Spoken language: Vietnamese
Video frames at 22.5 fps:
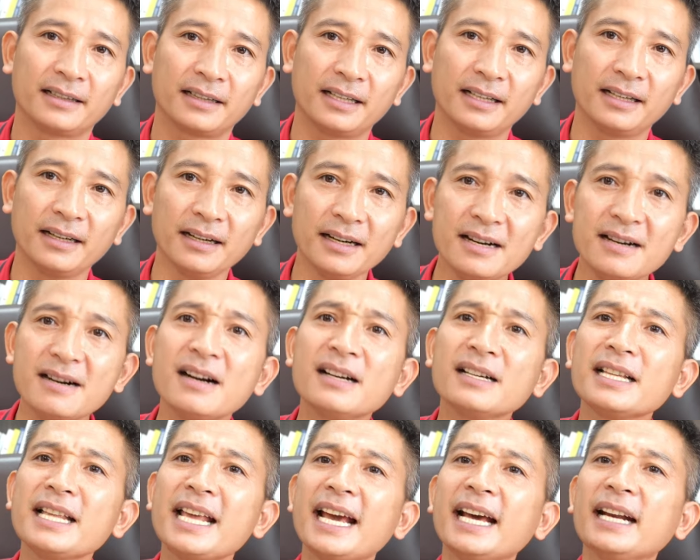thì
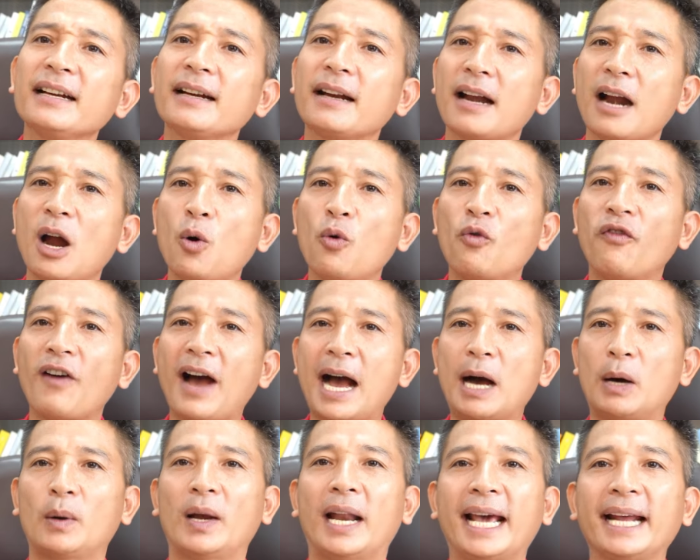đương nhiên đầu
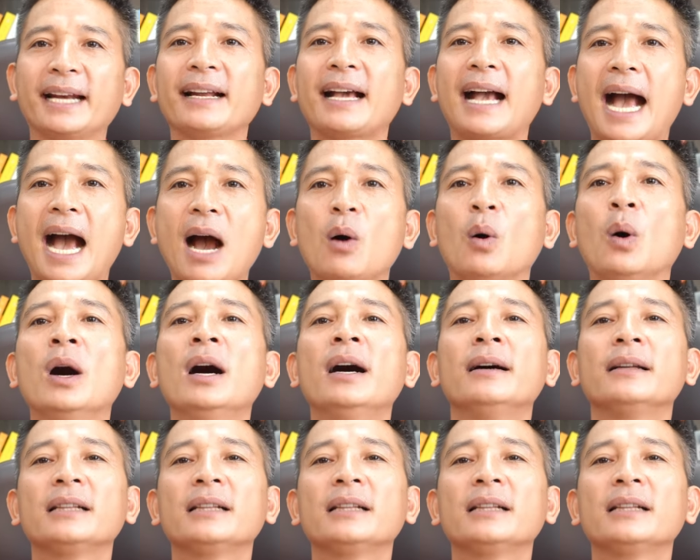vào lên cao,